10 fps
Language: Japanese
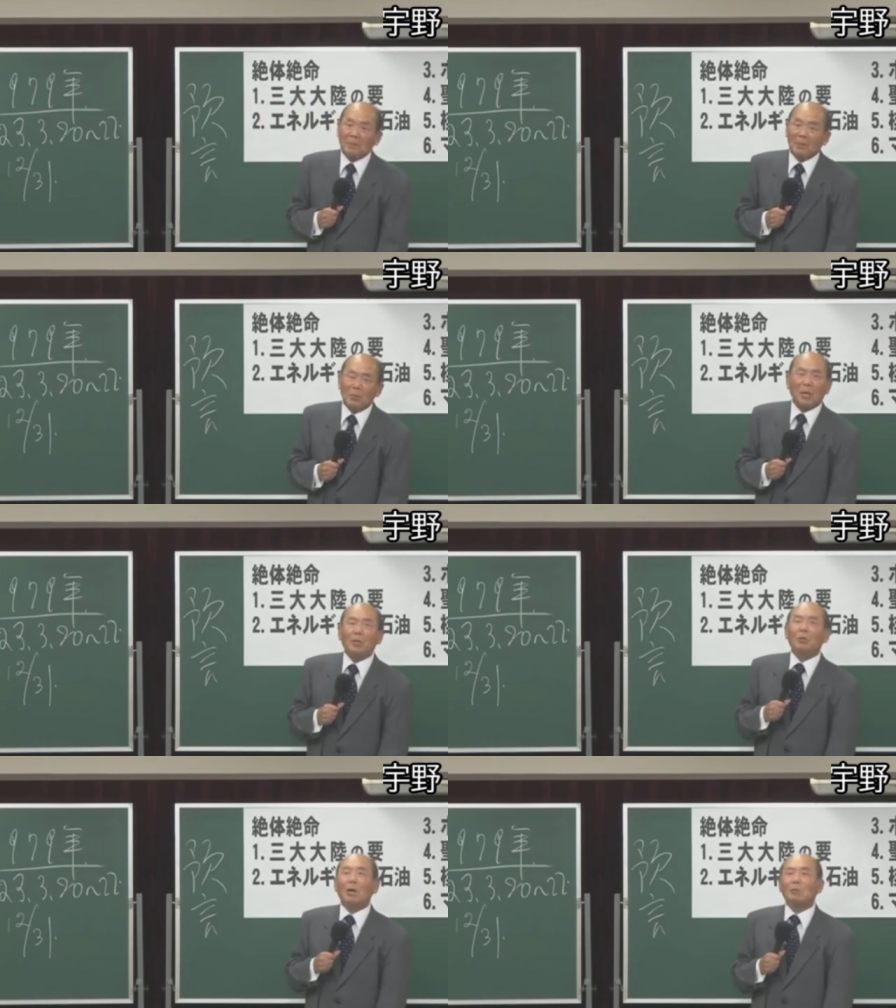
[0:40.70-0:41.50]
そしたら
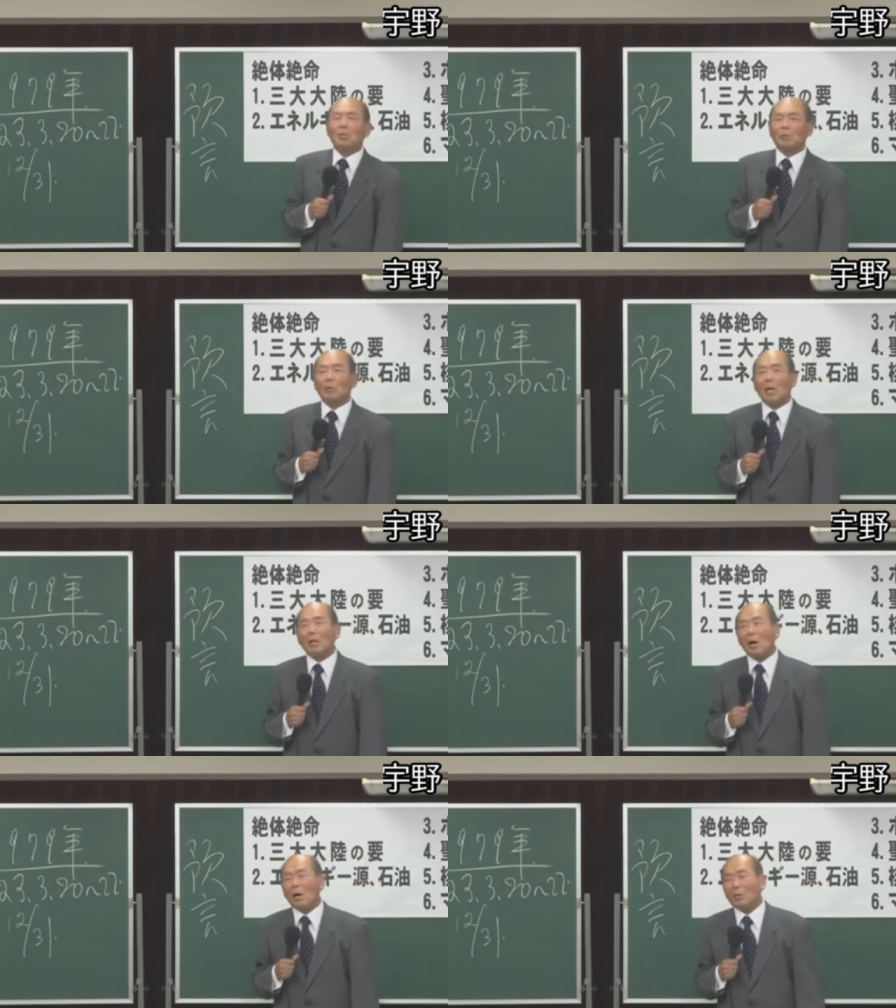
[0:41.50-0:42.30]
旧約聖書で何
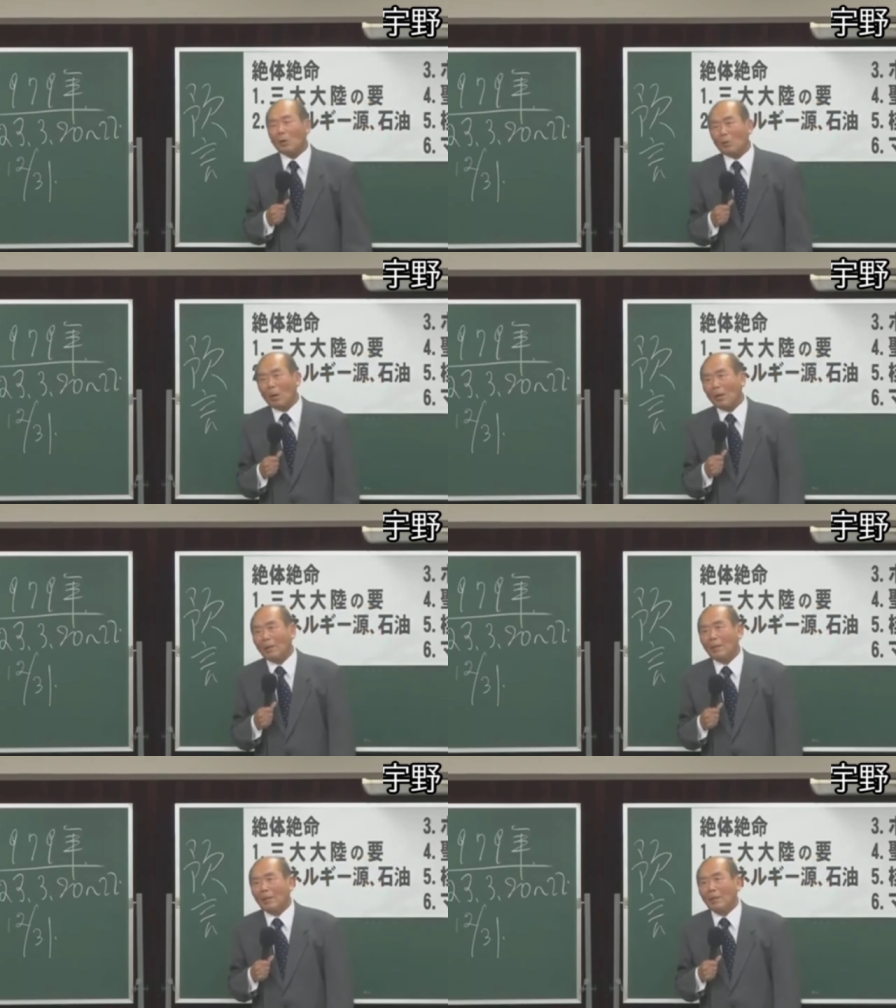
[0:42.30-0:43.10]
が書いてあるのか
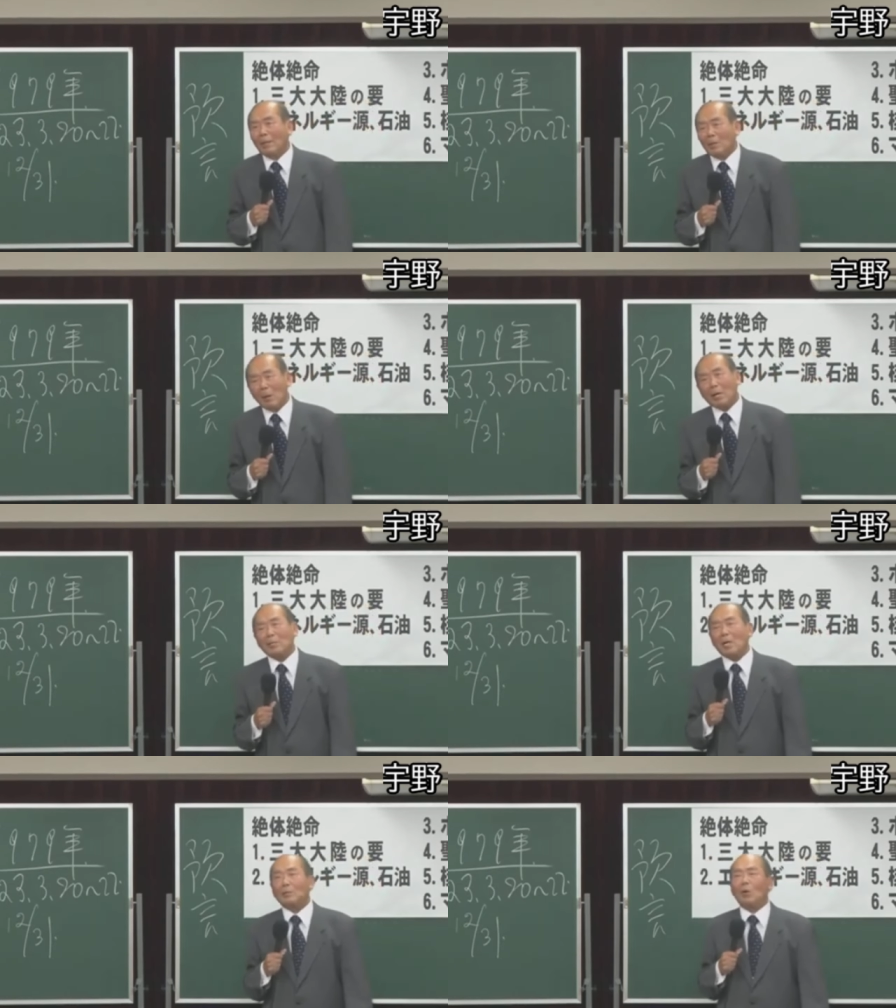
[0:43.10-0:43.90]
今から
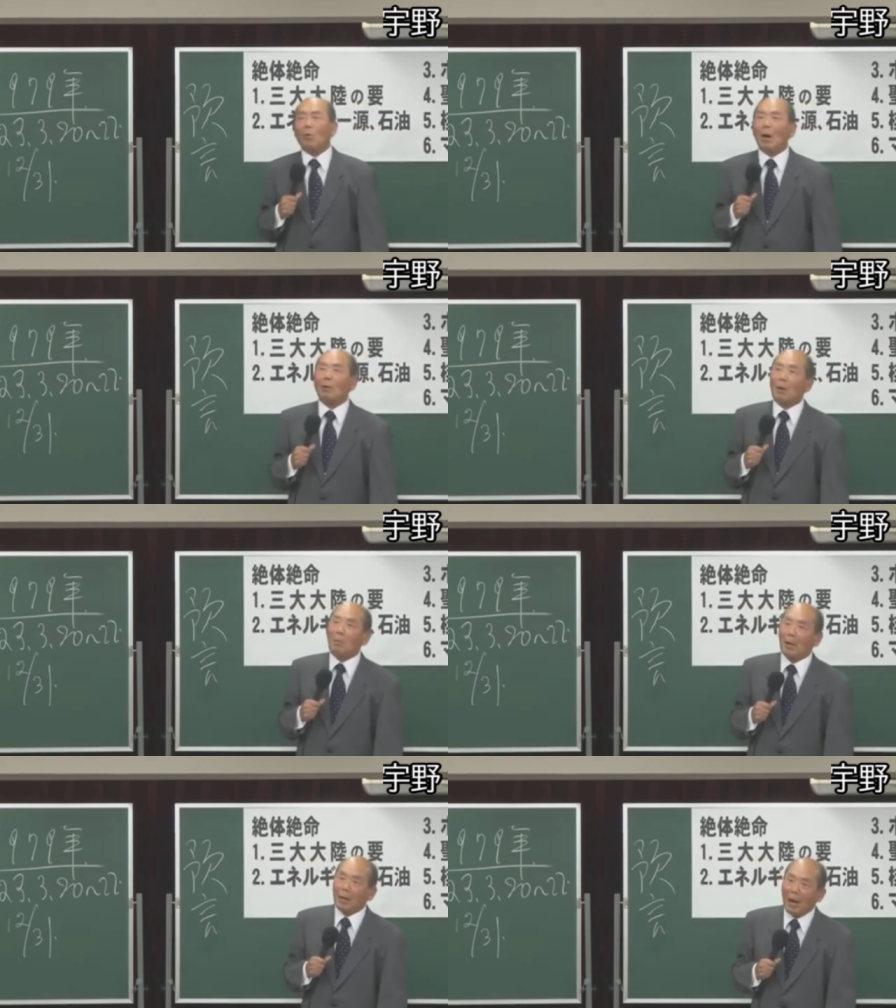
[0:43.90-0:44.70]
3500年
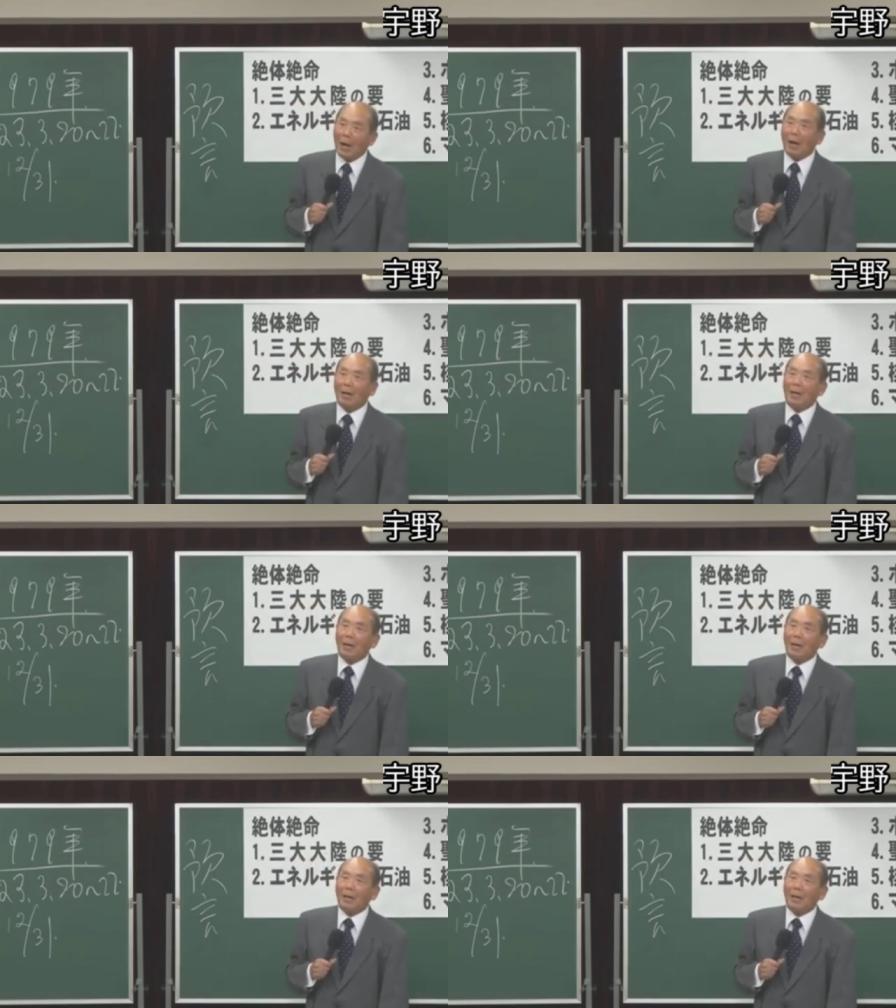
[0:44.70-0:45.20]
前から